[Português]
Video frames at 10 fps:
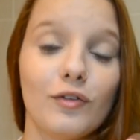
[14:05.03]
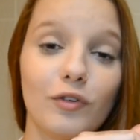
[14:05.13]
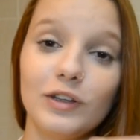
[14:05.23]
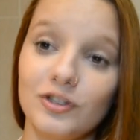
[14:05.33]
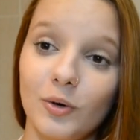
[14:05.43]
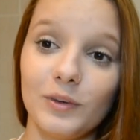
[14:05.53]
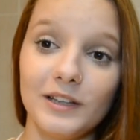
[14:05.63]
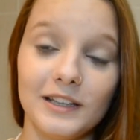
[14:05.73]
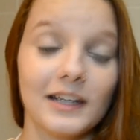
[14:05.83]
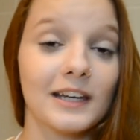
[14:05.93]
Vou deixar o
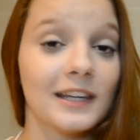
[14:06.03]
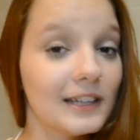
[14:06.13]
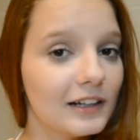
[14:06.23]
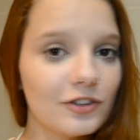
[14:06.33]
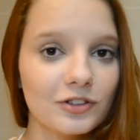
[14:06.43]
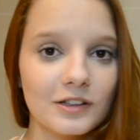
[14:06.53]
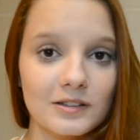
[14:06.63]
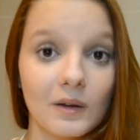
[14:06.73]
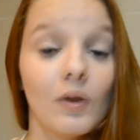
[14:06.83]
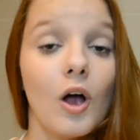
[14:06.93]
link aqui na
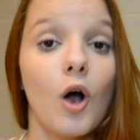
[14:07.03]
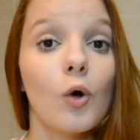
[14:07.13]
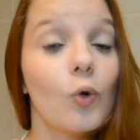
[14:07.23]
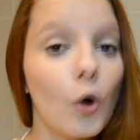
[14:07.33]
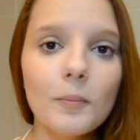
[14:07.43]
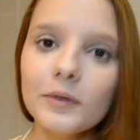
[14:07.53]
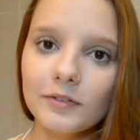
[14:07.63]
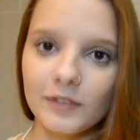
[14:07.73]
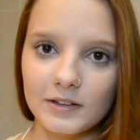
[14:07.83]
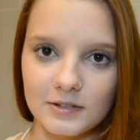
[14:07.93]
descrição como
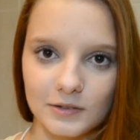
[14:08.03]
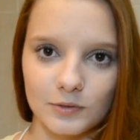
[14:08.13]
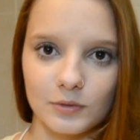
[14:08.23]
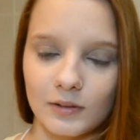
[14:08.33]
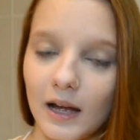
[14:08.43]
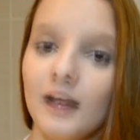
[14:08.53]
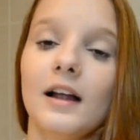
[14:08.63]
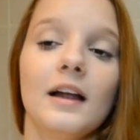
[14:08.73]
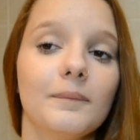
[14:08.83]
que faz isso, tá?